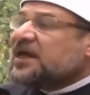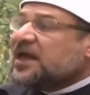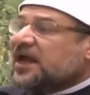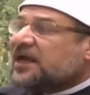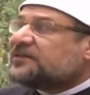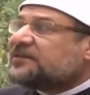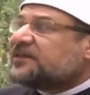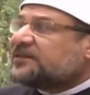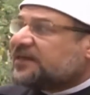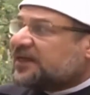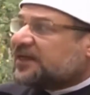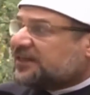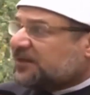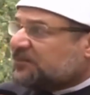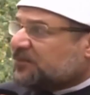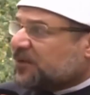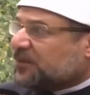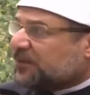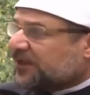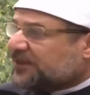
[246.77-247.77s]
هذا
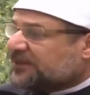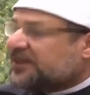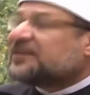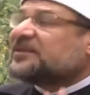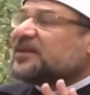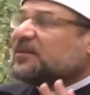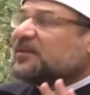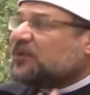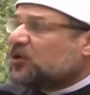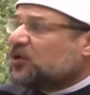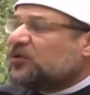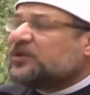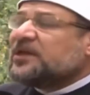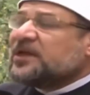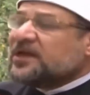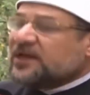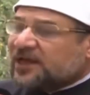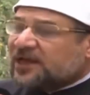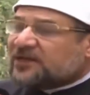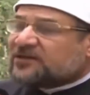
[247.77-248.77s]
سيتم من 6 مليون
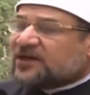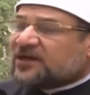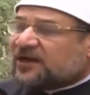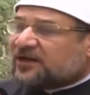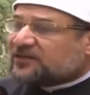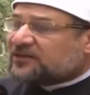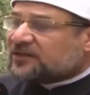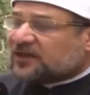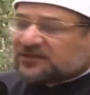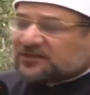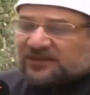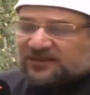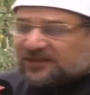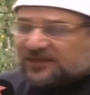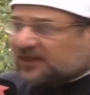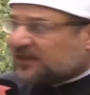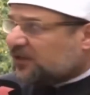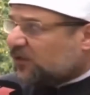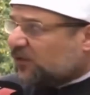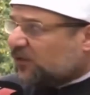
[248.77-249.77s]
إذا خصصنا
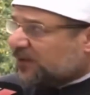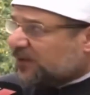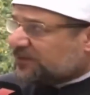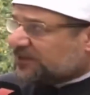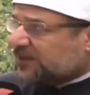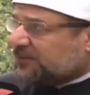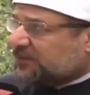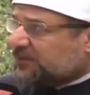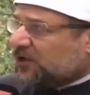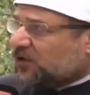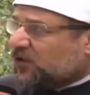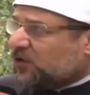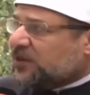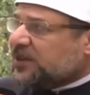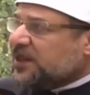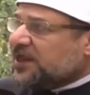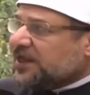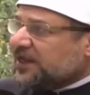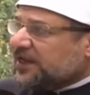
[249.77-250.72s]
56 مليون